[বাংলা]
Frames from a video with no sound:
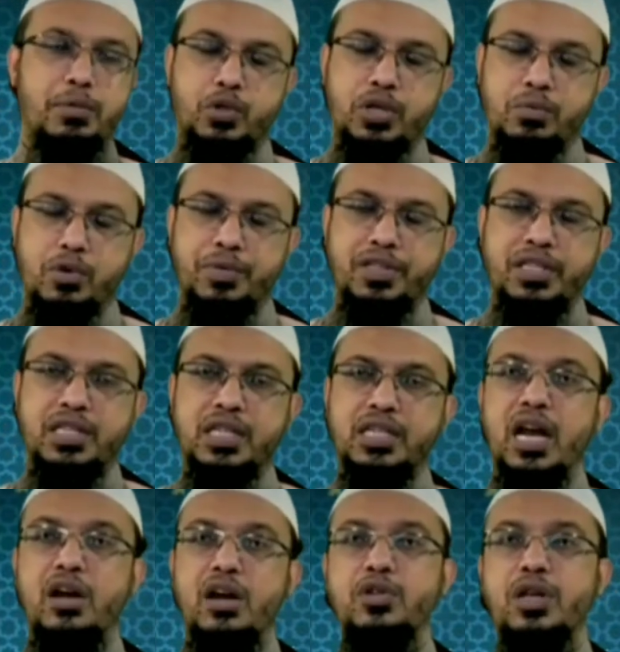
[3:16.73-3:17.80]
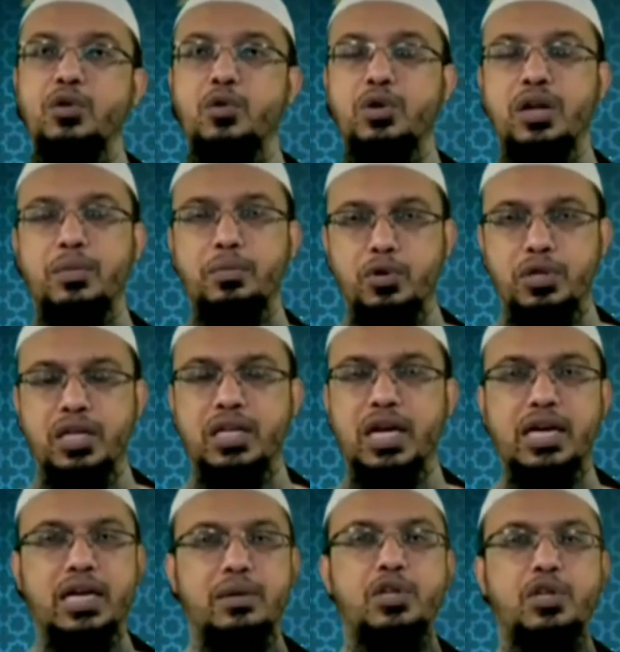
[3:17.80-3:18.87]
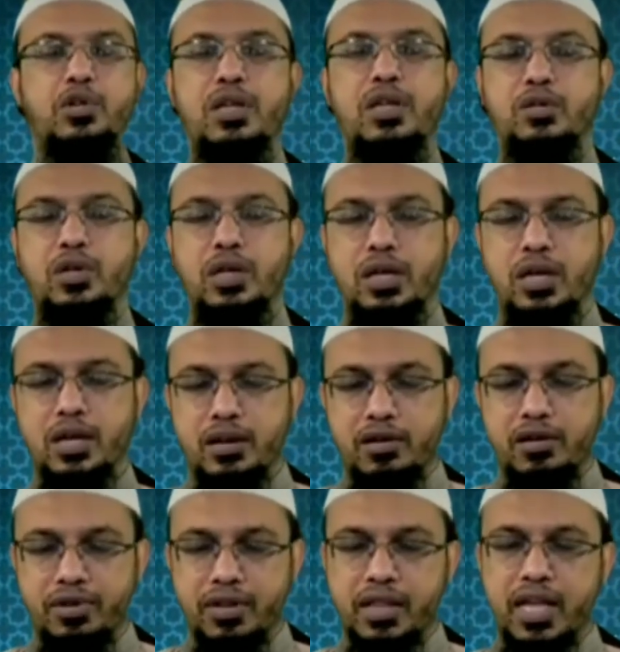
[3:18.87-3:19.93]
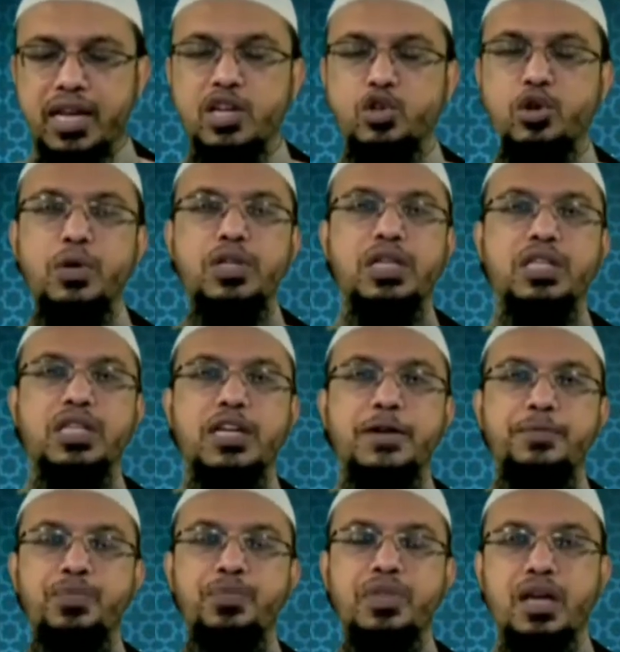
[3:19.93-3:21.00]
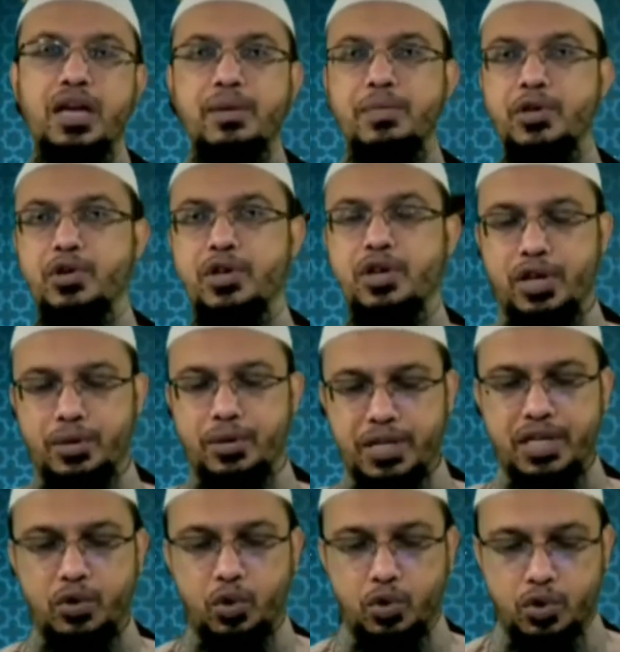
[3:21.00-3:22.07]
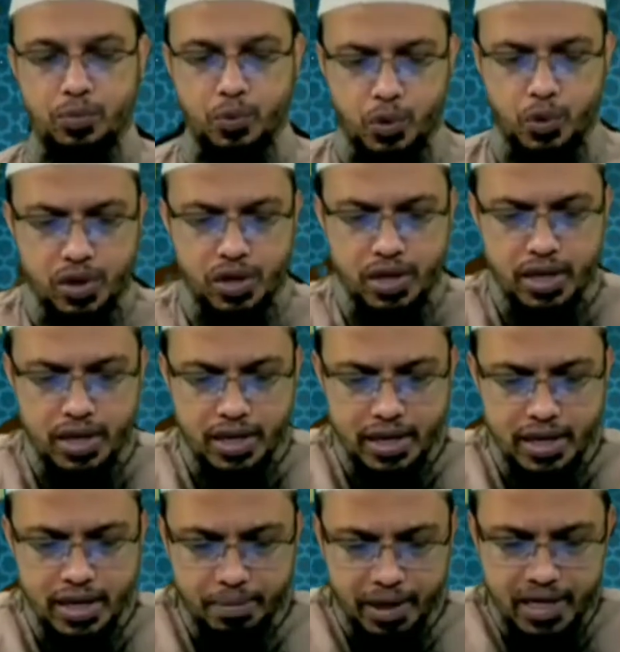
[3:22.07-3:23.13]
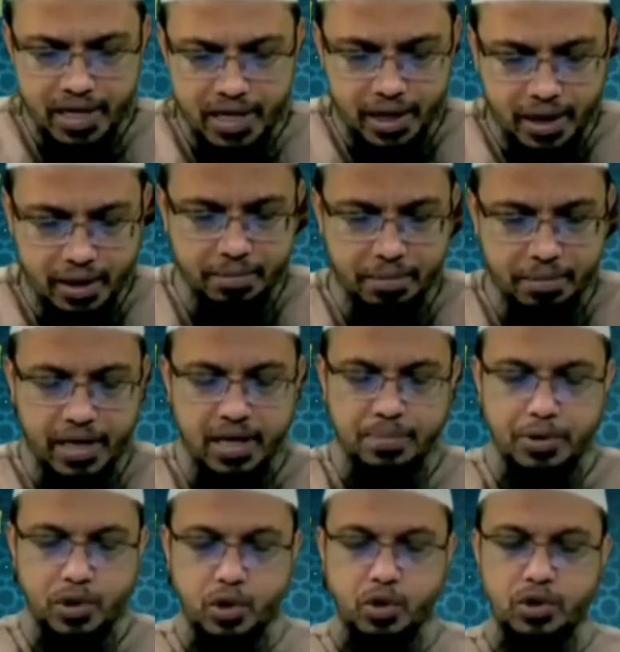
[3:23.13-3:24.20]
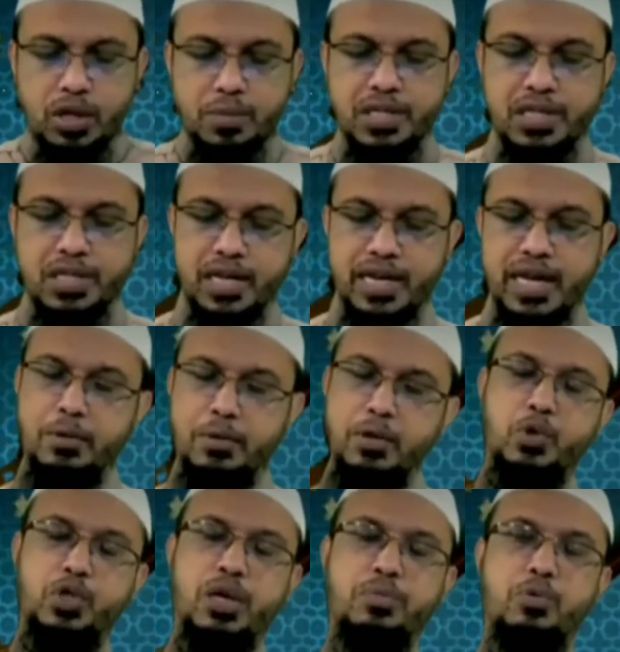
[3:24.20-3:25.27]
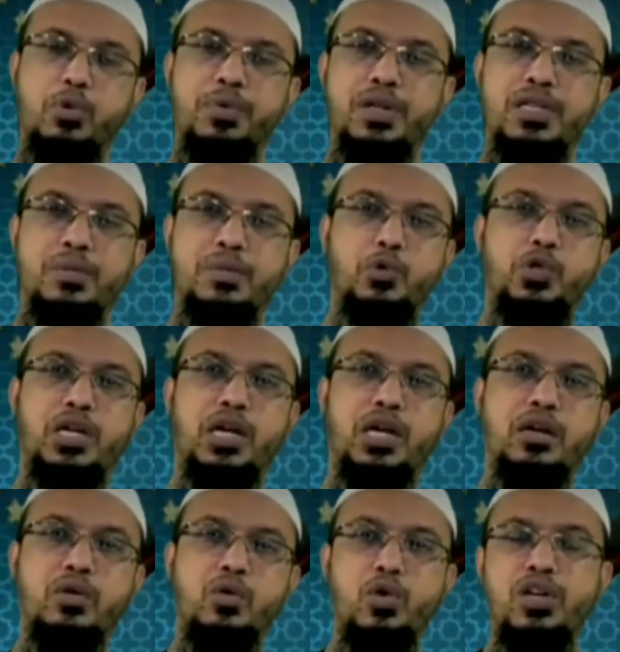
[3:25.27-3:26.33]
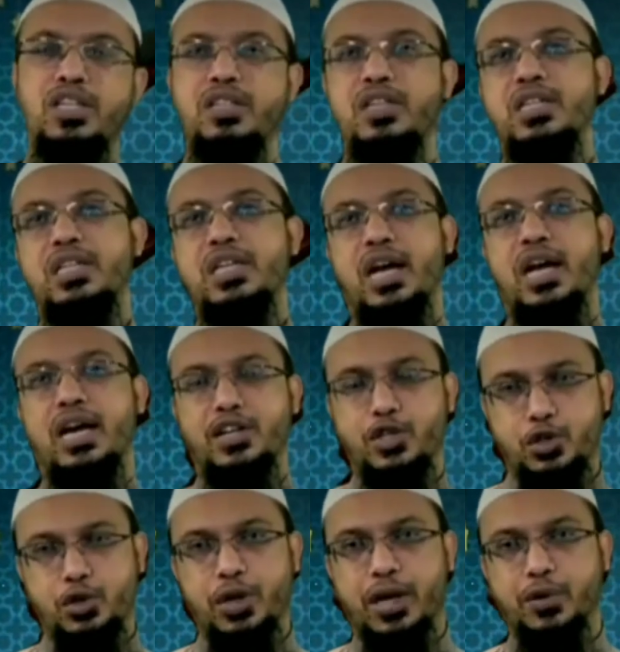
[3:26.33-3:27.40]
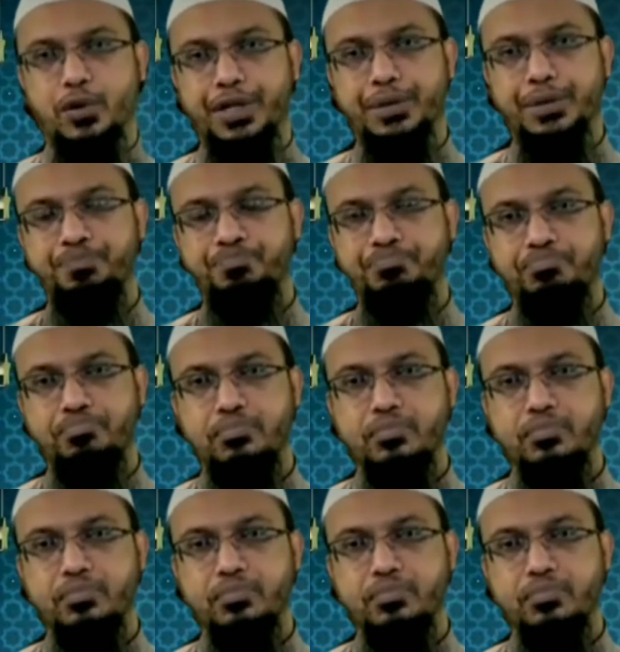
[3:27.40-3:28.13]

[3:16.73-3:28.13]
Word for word: এমন পোশাক পরবেন যেটা শালীনতার গণ্ডির মধ্যে থাকে বিশেষ করে আজকে ফেতনার এই সময়টাতে এই বিষয়টি অনেক বেশি গুরুত্বপূর্ণ এর বাইরে বাইরে আপনি যখন যাবেন সেখানে এমন পোশাক পরবেন যে পোশাক অন্যের দৃষ্টিকে আকৃষ্ট না করে